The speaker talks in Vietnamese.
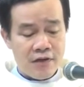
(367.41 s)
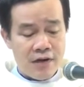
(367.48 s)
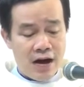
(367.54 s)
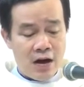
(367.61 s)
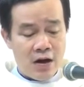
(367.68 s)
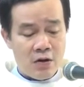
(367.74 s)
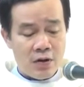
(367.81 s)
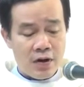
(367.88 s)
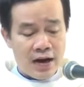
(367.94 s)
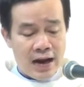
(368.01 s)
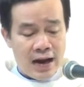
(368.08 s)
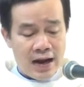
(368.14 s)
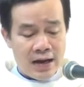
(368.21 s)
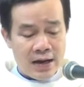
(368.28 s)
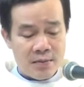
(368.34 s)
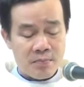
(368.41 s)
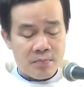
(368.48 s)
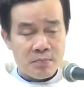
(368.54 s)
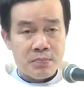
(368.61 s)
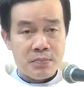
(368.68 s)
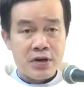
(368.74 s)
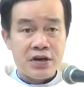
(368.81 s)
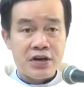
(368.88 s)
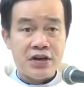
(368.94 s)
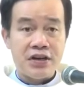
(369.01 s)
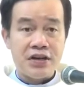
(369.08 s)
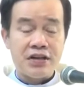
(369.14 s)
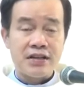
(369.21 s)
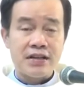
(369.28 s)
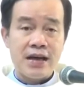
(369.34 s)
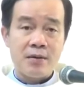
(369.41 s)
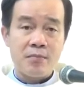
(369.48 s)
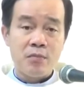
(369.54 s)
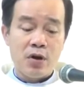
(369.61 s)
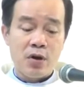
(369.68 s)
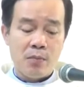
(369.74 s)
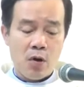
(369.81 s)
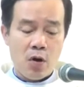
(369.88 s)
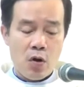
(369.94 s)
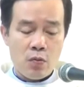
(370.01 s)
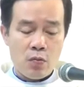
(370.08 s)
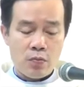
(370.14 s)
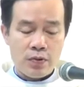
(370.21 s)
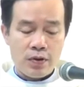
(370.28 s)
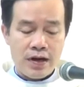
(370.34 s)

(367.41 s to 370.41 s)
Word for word: vào ngày mười tháng mười một